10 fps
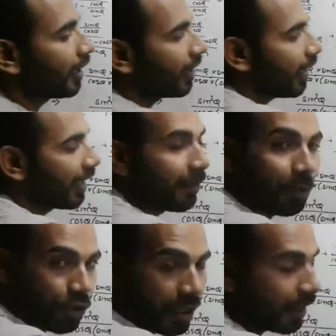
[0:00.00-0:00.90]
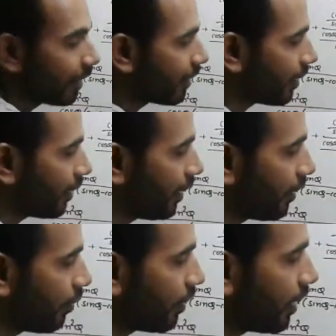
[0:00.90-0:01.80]
करेंगे आगे पीछे लगा सकते
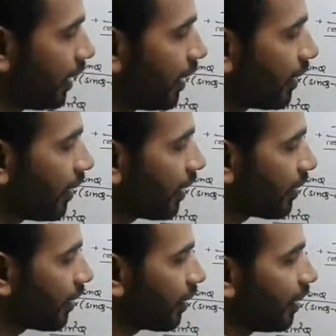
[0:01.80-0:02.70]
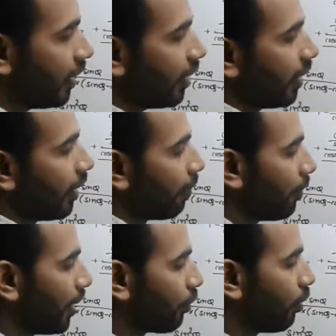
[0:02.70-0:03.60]
हैं तो इस तरीके से कर सकते हैं
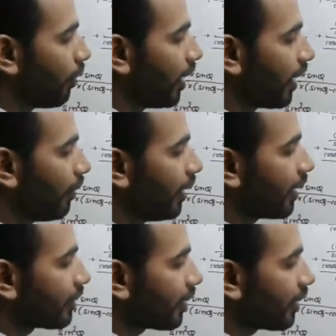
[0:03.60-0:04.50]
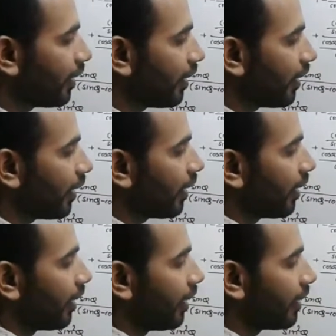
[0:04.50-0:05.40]
वन को हम आगे भी ला सकते हैं
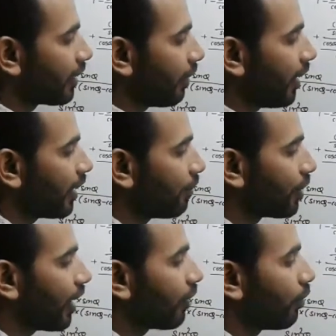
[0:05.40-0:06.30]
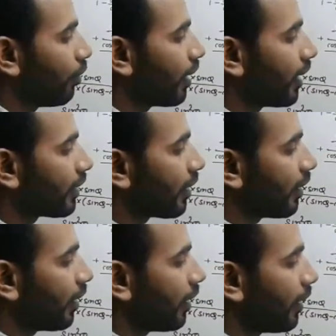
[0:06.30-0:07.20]
इसके बाद हम सेक को लगा
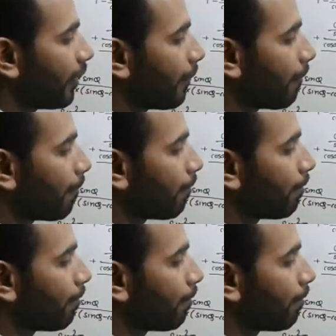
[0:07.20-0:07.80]
सकते हैं